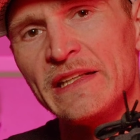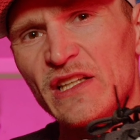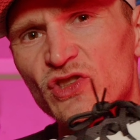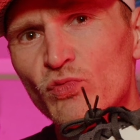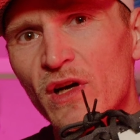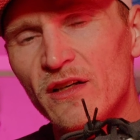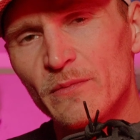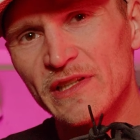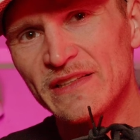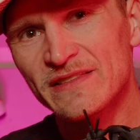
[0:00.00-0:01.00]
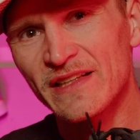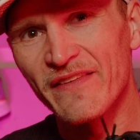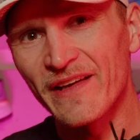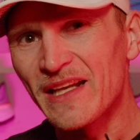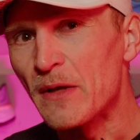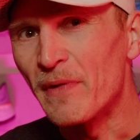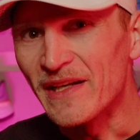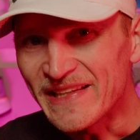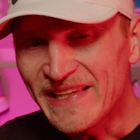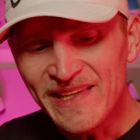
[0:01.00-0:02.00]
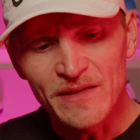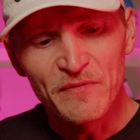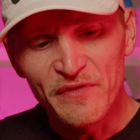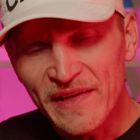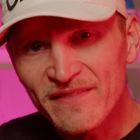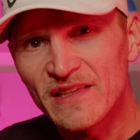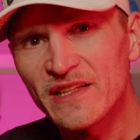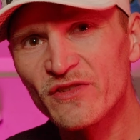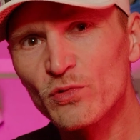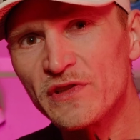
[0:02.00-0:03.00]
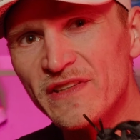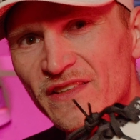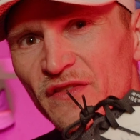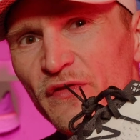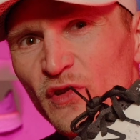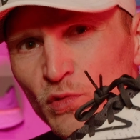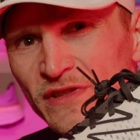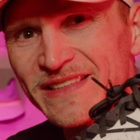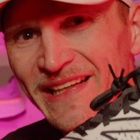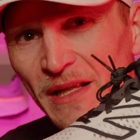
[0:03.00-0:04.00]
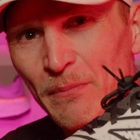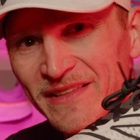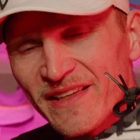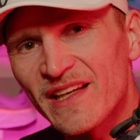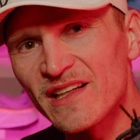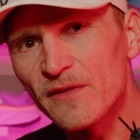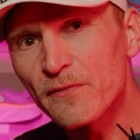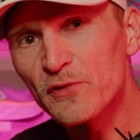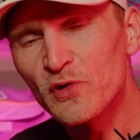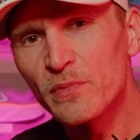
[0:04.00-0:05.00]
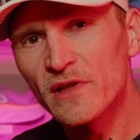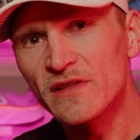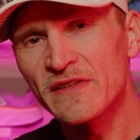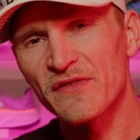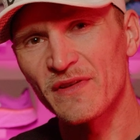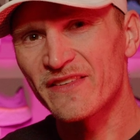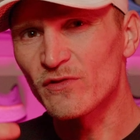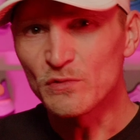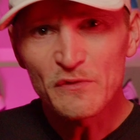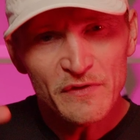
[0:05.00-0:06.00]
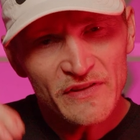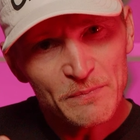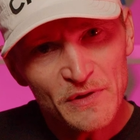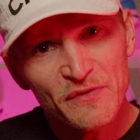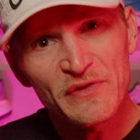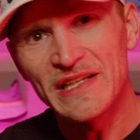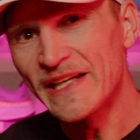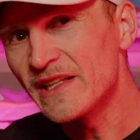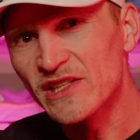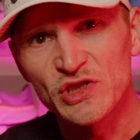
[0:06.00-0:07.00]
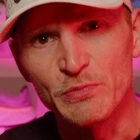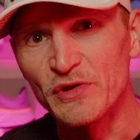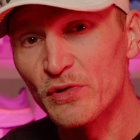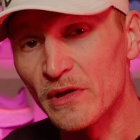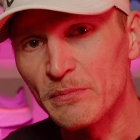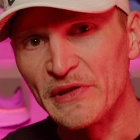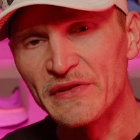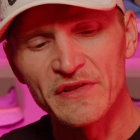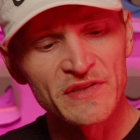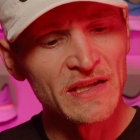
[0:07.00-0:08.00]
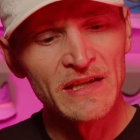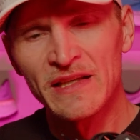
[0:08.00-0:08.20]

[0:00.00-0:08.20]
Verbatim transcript: Der Schuh arbeitet in seiner Magie im Wesentlichen durch dieses Fuel Cell Material von New Balance, was unfassbar viel Energy Return bietet.